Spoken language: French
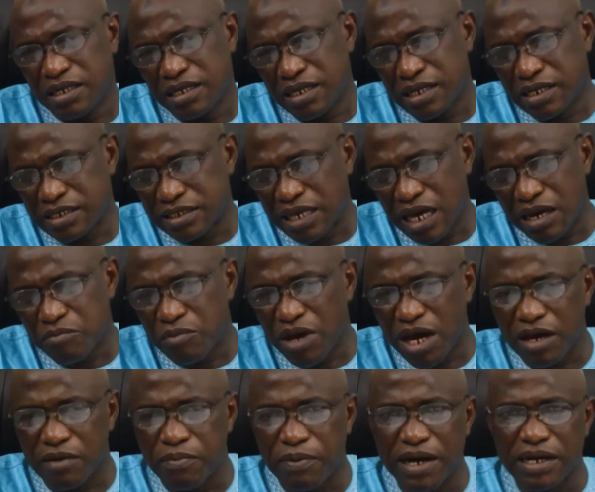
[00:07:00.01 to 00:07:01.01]
et ça ne
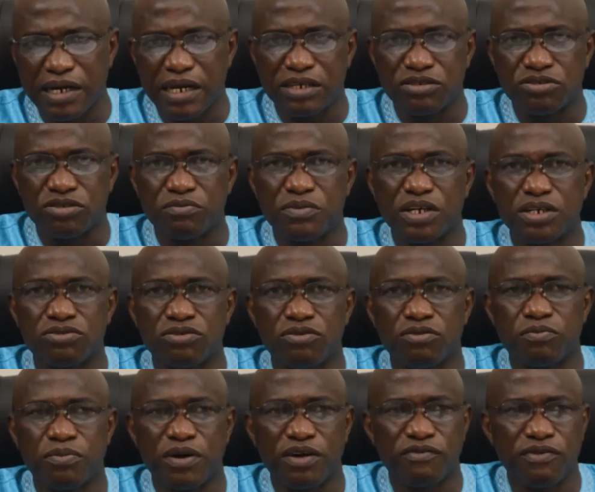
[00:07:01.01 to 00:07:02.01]
manque pas dans une maison,
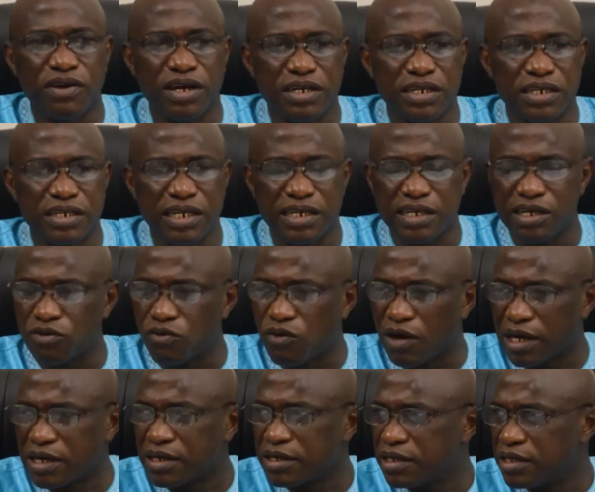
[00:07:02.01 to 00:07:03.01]
parfois qu'il y ait des
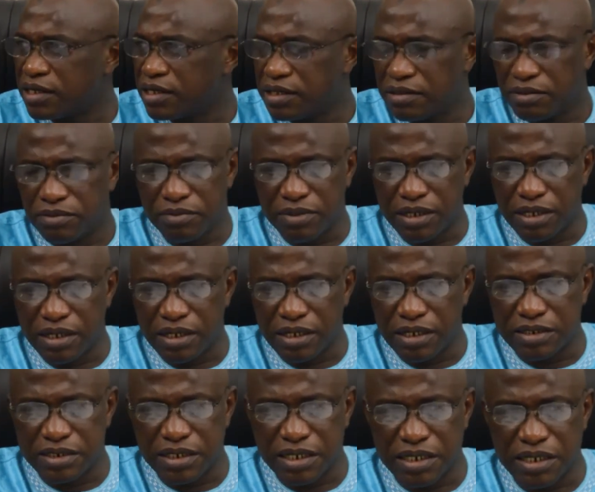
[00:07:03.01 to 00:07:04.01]
couacs,
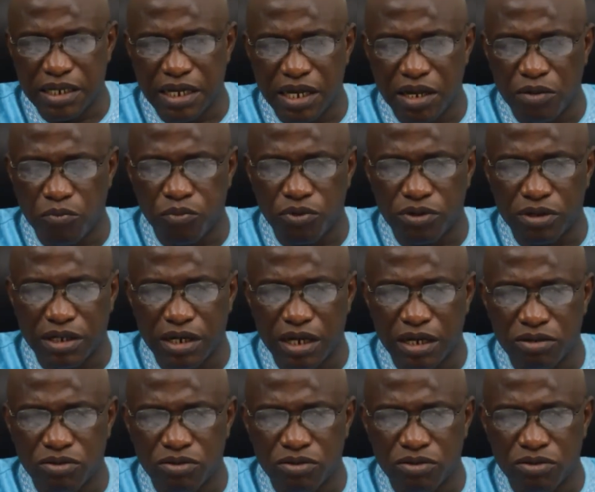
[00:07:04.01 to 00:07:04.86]
mais ce qui est important,